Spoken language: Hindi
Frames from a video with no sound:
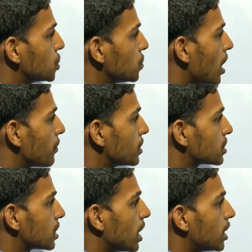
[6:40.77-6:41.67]
क्यू आवेश
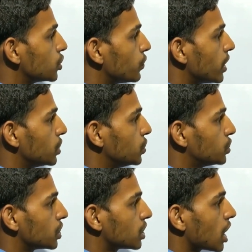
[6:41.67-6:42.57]
के कारण जो वैद्युत
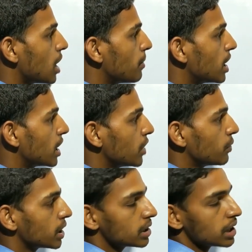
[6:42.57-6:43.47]
क्षेत्र का मान है
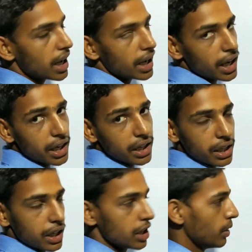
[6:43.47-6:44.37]
वह कितना है
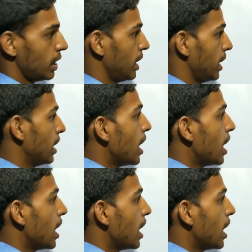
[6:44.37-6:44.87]
इवन है